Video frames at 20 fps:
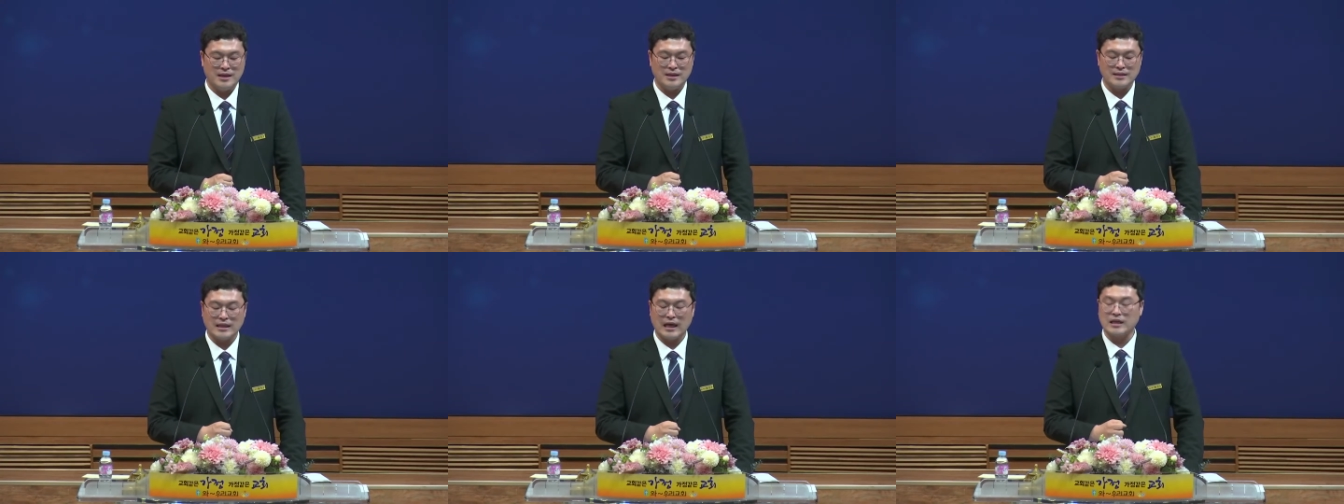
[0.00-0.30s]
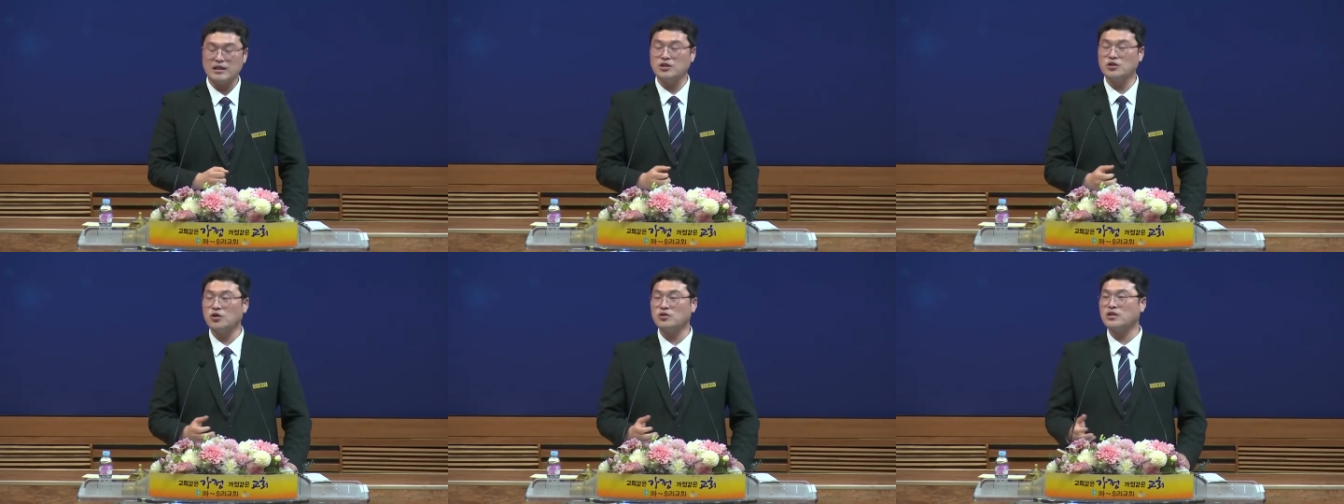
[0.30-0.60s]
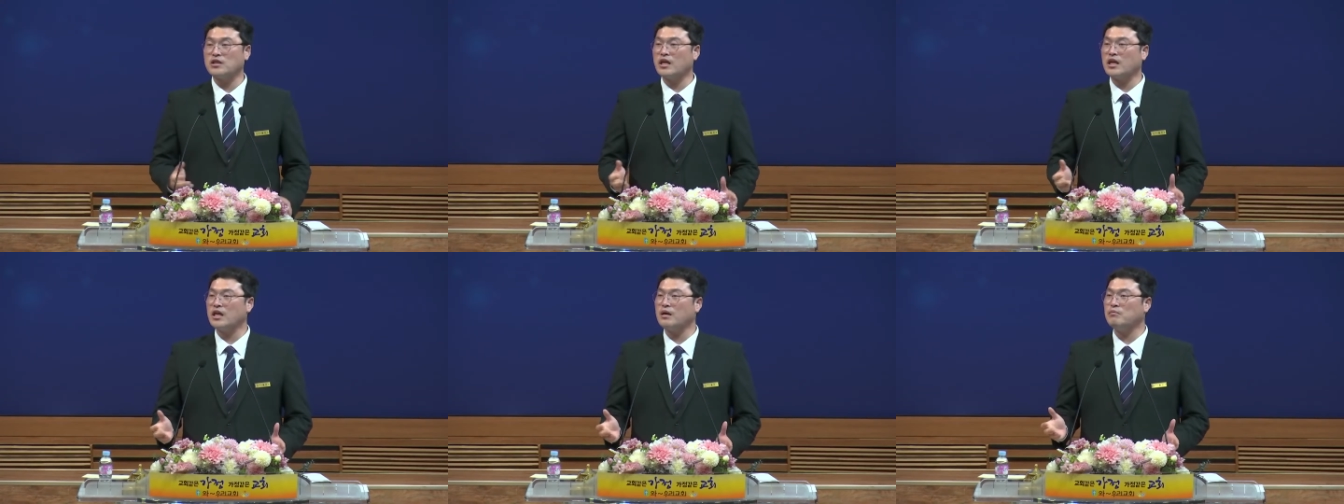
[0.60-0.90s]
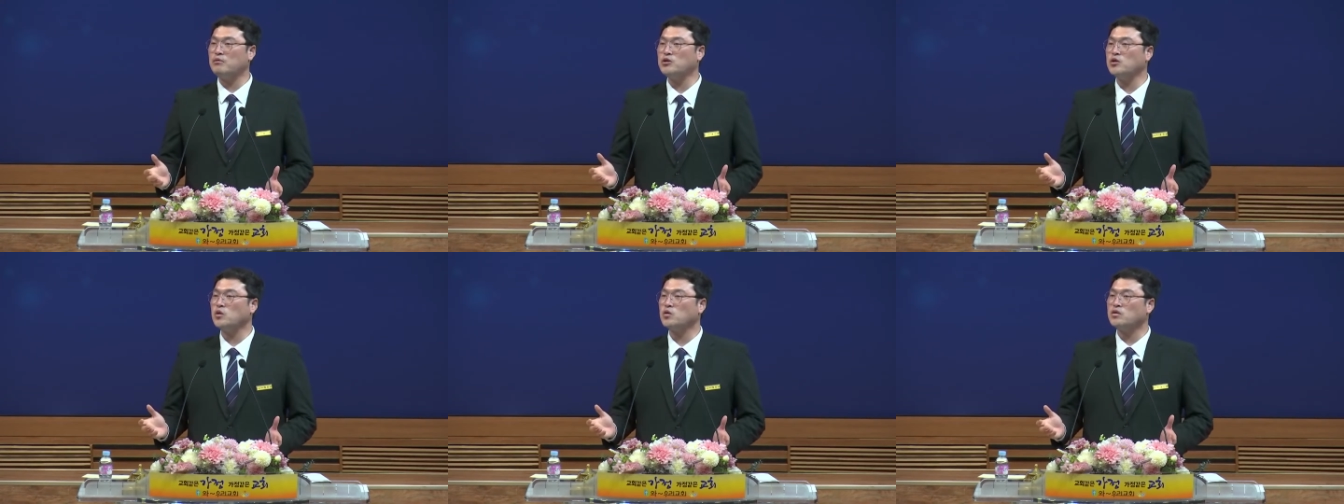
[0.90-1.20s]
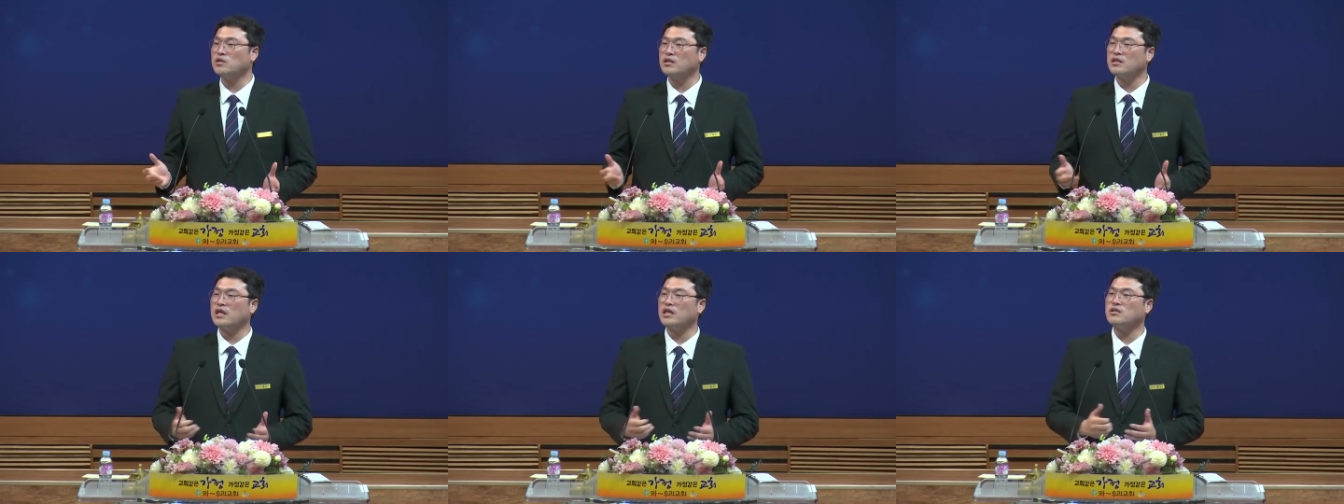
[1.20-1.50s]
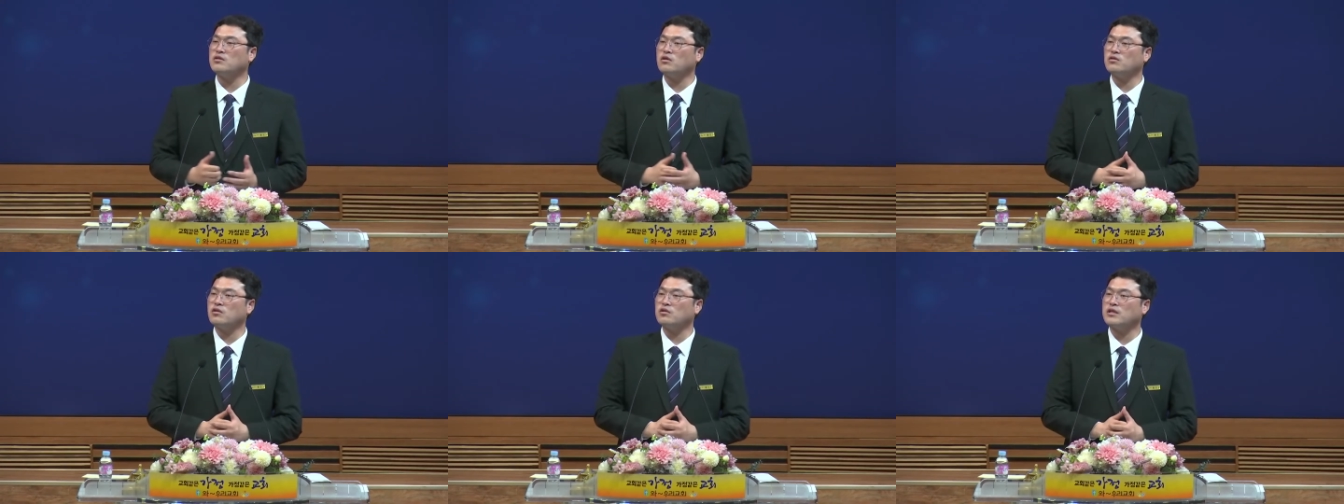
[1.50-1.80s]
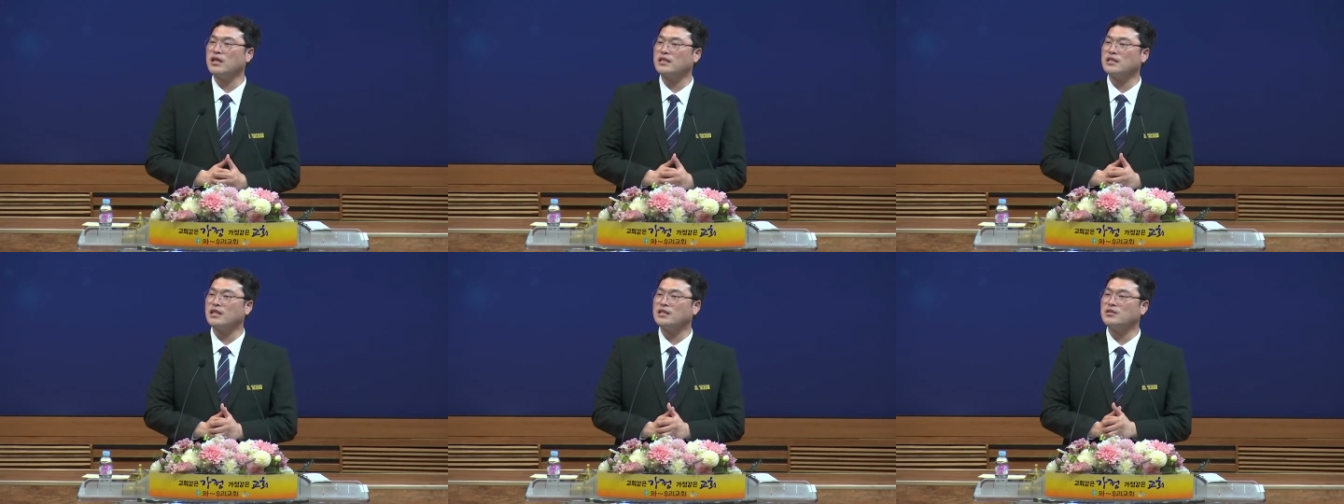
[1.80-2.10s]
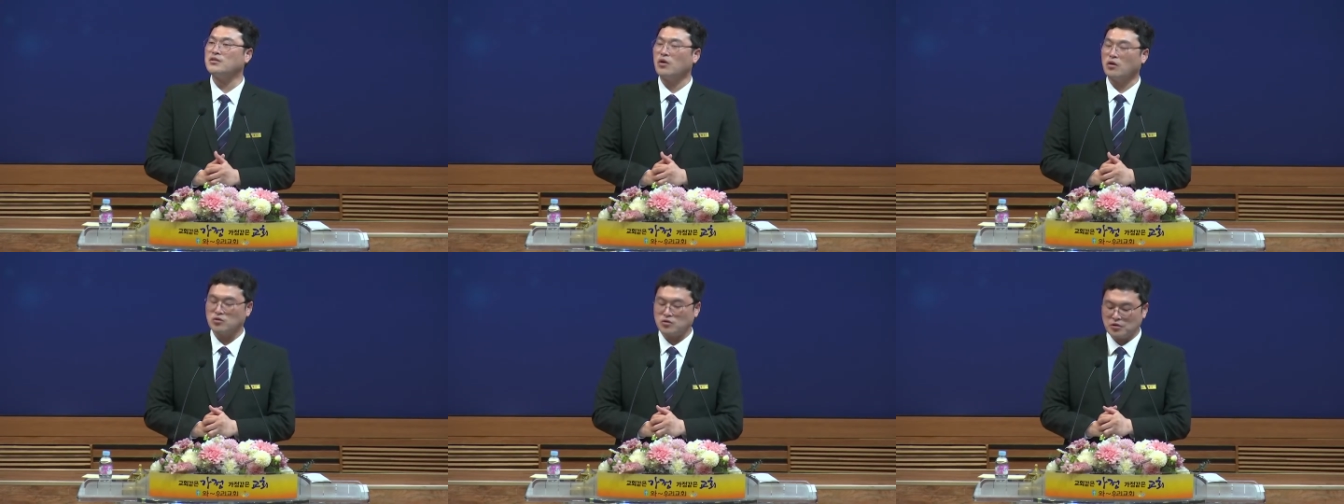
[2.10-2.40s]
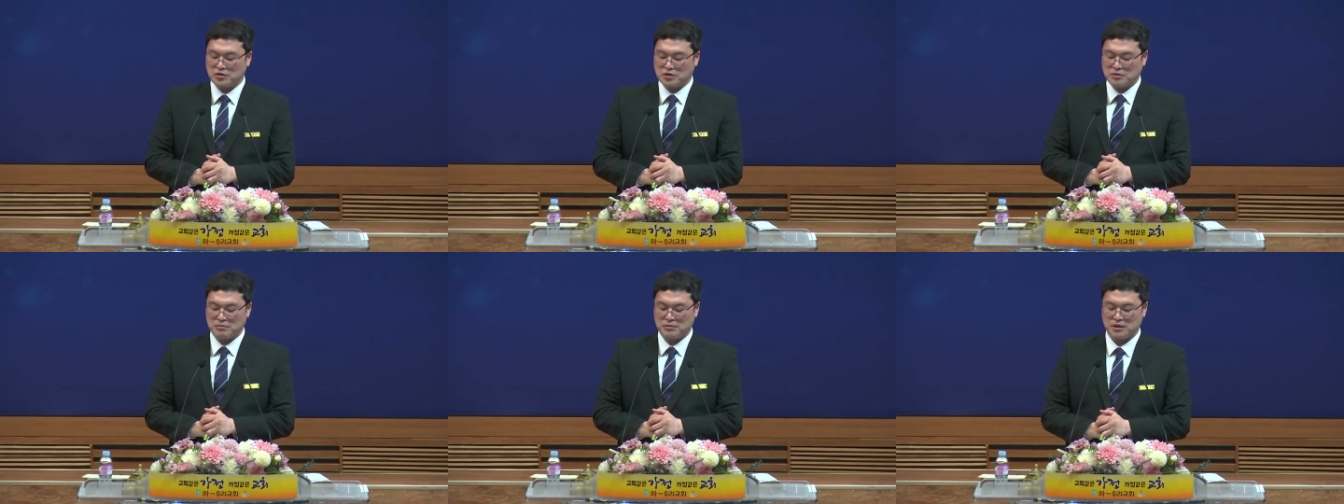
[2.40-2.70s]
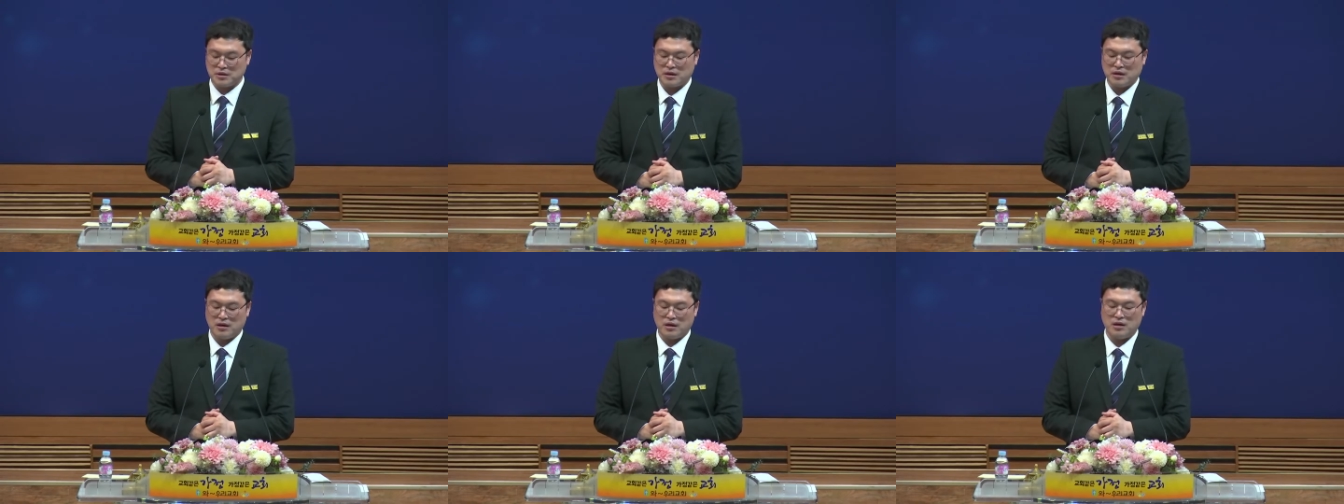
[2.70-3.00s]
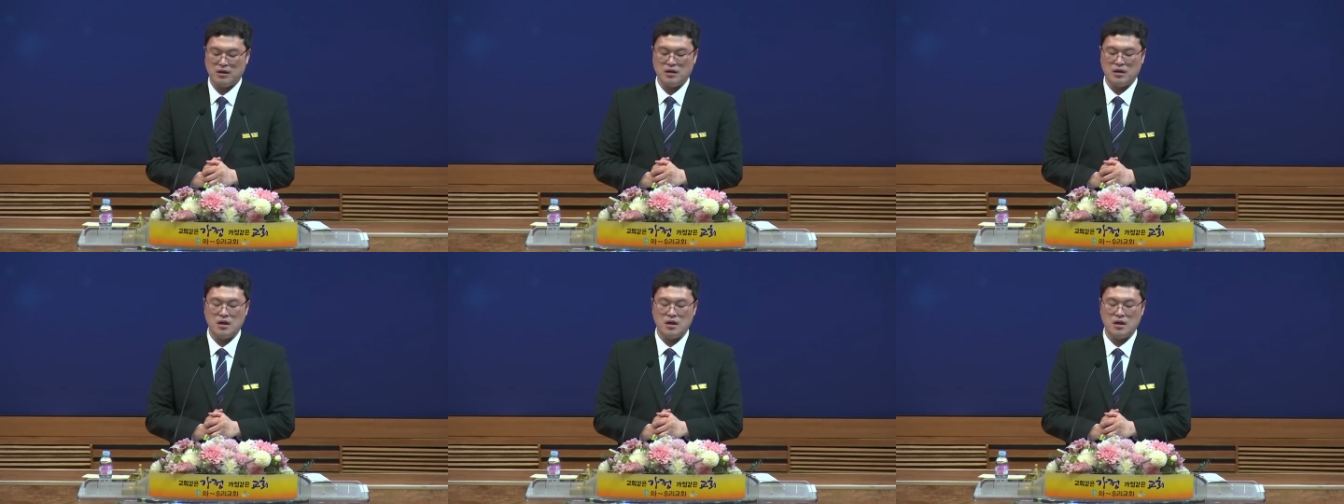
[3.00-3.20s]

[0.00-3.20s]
다른 여타의 민족들에게 있어서 사자는 어떻습니까?